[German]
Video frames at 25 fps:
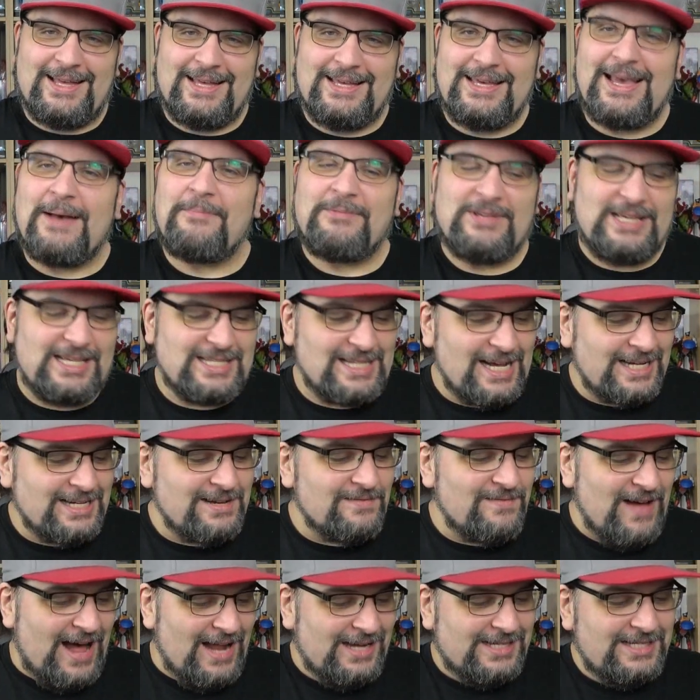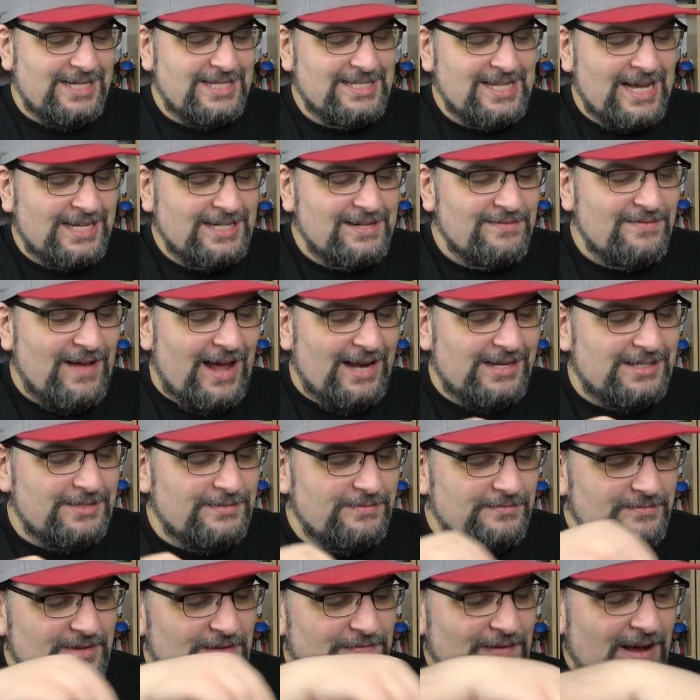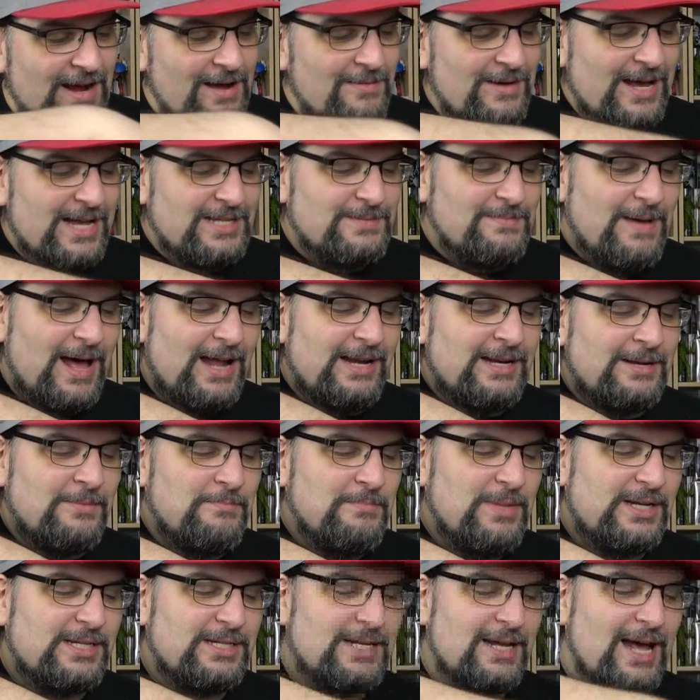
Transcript: Ja, ihr seid gewarnt, ihr seid gewarnt. Wir fangen aber erstmal an mit